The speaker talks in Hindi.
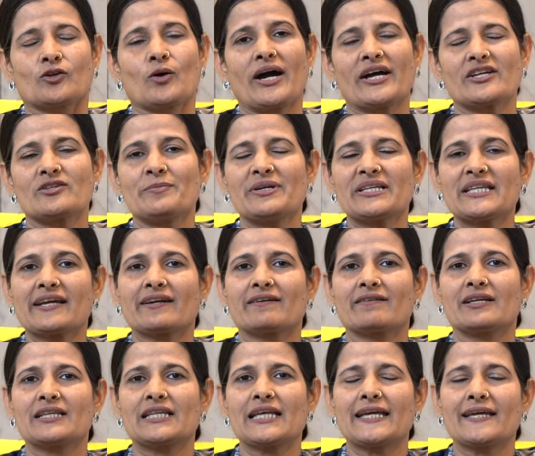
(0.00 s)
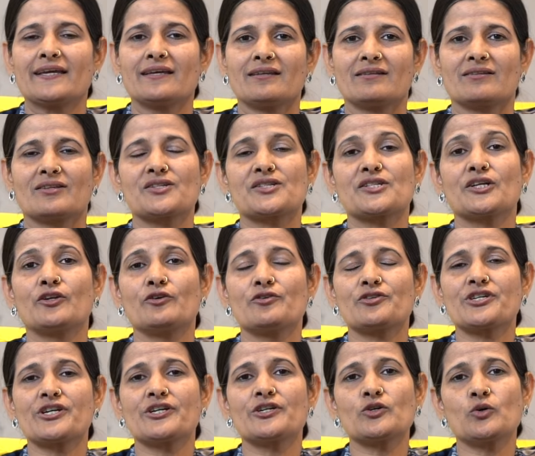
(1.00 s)
तो आज मैं देख रही थी द
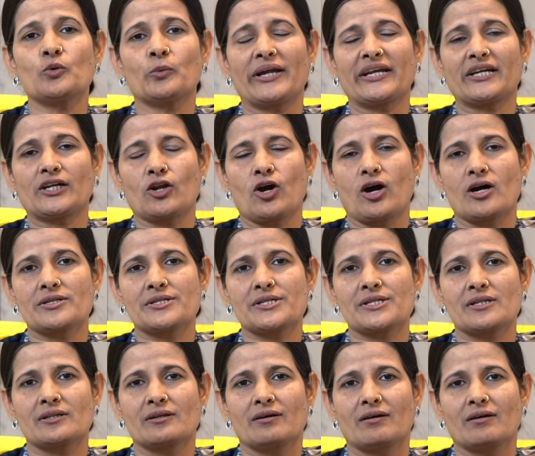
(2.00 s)
सोल्यूशन टू वेट लॉस